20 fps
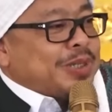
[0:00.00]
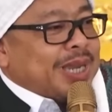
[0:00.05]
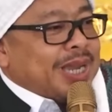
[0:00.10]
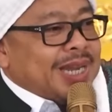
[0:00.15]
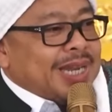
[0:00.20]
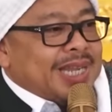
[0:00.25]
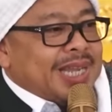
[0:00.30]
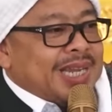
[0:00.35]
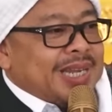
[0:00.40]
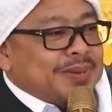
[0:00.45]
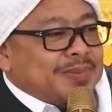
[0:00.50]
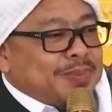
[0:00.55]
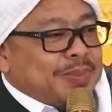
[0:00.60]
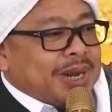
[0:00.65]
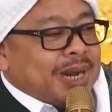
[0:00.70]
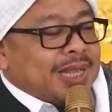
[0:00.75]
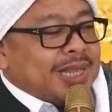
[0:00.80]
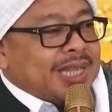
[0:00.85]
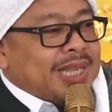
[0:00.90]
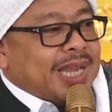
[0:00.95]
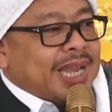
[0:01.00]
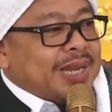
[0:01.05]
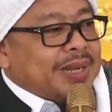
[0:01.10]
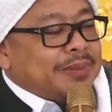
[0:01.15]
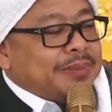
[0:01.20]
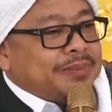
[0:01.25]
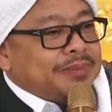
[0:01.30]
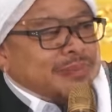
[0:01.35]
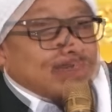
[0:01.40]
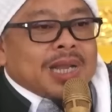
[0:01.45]
Ibu sekalian
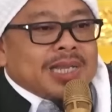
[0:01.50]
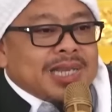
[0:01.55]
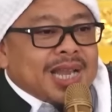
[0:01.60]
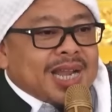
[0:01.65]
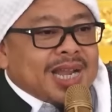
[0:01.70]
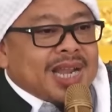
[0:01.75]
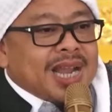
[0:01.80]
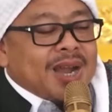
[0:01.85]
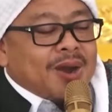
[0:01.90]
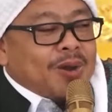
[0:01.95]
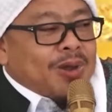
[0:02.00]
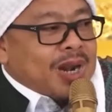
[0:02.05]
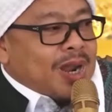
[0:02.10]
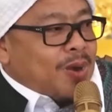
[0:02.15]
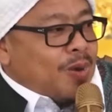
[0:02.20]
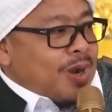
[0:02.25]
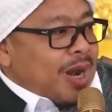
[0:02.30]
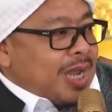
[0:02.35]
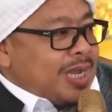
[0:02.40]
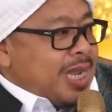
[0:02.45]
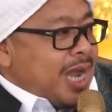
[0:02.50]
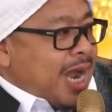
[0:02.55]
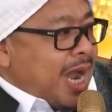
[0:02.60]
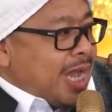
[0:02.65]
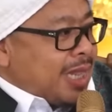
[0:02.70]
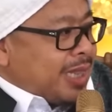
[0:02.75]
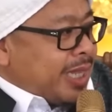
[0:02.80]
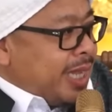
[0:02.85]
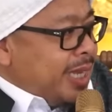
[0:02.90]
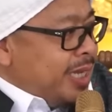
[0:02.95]
perhatikan, banyak nggak orang-orang
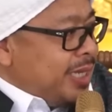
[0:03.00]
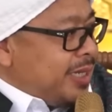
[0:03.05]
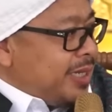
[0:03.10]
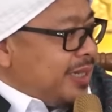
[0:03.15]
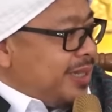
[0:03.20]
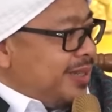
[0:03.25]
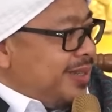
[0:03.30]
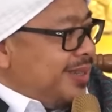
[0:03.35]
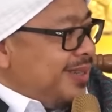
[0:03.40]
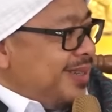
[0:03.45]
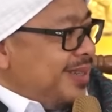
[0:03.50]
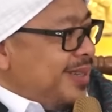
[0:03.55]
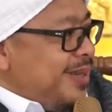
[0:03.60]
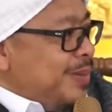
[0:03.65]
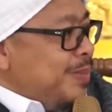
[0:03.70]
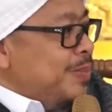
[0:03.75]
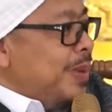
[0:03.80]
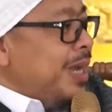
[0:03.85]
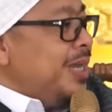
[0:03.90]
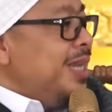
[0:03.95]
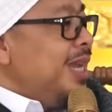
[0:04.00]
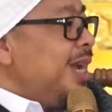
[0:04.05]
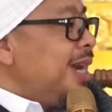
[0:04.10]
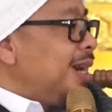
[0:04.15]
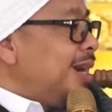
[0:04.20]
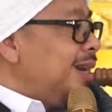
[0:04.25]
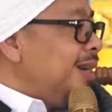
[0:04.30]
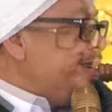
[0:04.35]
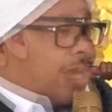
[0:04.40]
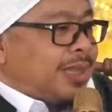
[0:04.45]
yang ateis?
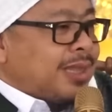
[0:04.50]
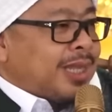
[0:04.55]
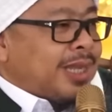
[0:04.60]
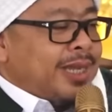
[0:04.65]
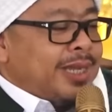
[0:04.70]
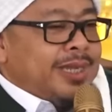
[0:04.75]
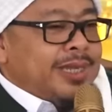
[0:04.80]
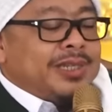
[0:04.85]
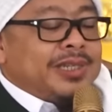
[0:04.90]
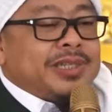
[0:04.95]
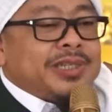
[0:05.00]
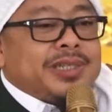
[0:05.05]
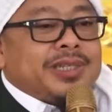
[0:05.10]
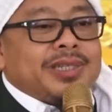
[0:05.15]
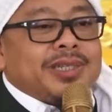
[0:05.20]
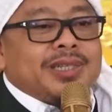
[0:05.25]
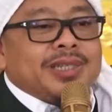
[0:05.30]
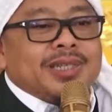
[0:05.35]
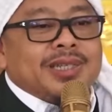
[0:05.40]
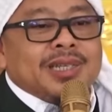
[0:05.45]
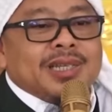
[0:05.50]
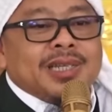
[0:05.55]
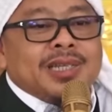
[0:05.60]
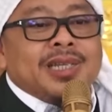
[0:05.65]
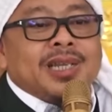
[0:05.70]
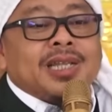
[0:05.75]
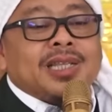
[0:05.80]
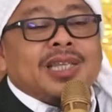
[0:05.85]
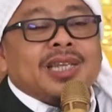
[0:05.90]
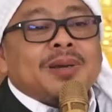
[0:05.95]
banyak ateis
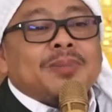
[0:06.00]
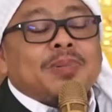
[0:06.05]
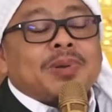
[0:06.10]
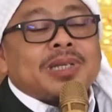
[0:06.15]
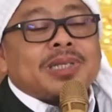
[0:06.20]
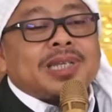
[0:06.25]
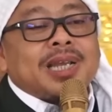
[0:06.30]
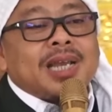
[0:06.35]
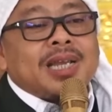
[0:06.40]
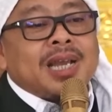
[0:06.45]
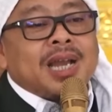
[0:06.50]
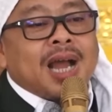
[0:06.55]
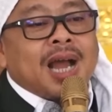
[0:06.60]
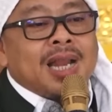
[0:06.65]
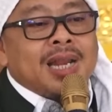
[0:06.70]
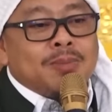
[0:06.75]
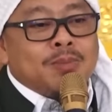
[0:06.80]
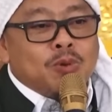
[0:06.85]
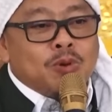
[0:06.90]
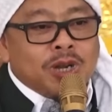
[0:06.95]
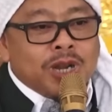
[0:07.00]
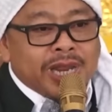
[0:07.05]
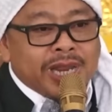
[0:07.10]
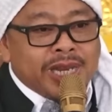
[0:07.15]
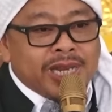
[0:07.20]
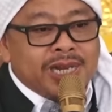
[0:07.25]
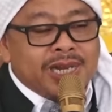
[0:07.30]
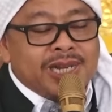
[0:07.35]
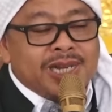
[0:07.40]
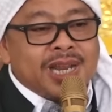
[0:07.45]
yang tidak percaya,
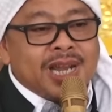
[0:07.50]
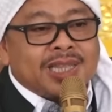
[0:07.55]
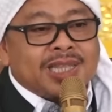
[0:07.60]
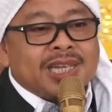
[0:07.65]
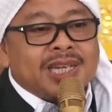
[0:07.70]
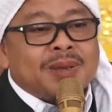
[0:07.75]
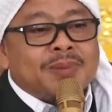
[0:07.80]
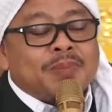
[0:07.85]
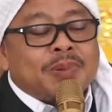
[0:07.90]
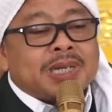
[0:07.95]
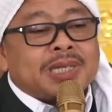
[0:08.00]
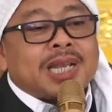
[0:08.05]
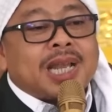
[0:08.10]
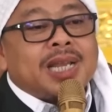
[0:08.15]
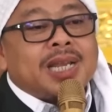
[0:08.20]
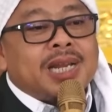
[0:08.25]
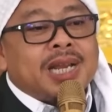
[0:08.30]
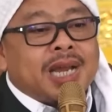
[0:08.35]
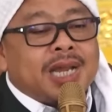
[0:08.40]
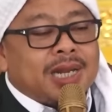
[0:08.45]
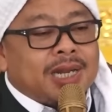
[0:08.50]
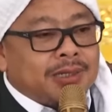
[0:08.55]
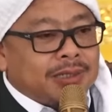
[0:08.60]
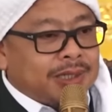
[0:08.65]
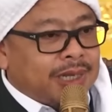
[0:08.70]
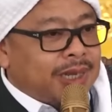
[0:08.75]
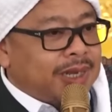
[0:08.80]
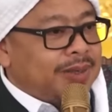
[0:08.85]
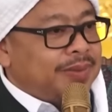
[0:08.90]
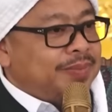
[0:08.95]
al-mulhid yang tidak percaya dengan
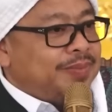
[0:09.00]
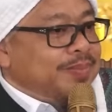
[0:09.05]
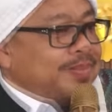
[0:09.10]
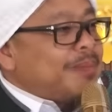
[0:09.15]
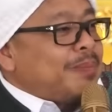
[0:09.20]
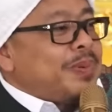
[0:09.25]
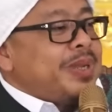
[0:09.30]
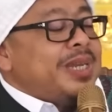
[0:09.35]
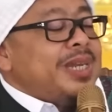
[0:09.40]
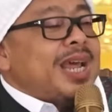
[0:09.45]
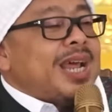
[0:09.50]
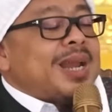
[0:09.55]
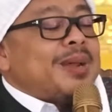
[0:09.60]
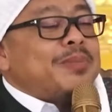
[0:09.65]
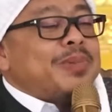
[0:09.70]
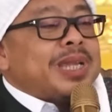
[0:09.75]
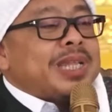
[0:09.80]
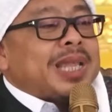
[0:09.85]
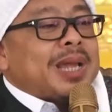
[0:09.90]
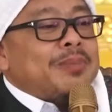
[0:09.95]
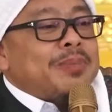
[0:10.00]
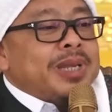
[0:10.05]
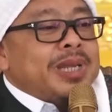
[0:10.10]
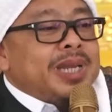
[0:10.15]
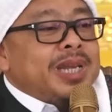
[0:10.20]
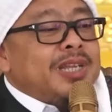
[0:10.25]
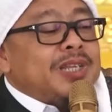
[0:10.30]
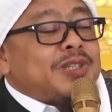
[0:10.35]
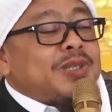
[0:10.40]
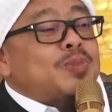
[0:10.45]
Allah. Tapi dalam kitab
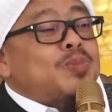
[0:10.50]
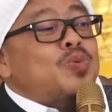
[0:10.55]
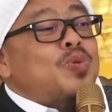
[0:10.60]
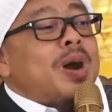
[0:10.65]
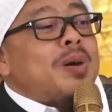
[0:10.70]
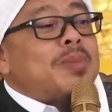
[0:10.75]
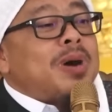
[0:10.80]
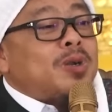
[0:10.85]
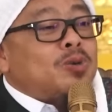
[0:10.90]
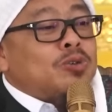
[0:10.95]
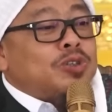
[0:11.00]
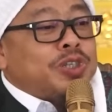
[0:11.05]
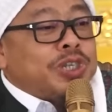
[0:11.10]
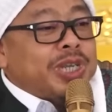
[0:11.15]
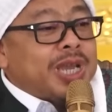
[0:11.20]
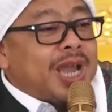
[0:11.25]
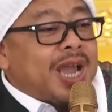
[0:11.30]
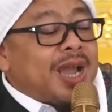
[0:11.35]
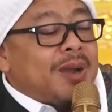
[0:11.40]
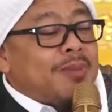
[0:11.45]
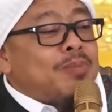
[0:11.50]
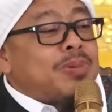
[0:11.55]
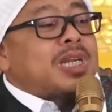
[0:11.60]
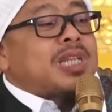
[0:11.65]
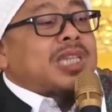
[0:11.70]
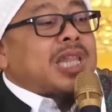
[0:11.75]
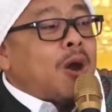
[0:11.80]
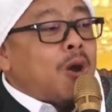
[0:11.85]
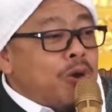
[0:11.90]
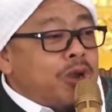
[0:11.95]
ini semua manusia
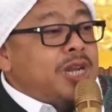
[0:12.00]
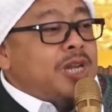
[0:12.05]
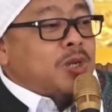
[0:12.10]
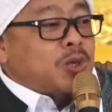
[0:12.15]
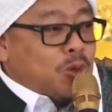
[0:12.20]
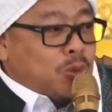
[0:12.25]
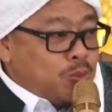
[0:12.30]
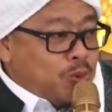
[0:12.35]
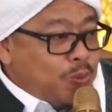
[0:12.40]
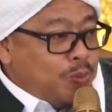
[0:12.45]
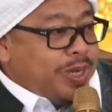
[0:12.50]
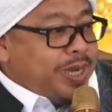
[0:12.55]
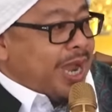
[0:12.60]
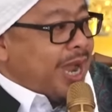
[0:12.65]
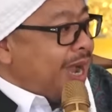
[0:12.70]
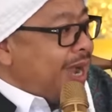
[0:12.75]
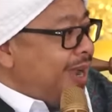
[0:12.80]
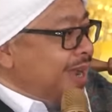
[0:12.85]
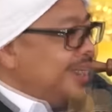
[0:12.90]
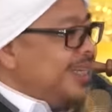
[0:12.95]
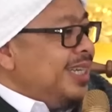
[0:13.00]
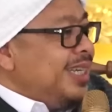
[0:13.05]
bertauhid rububiyah.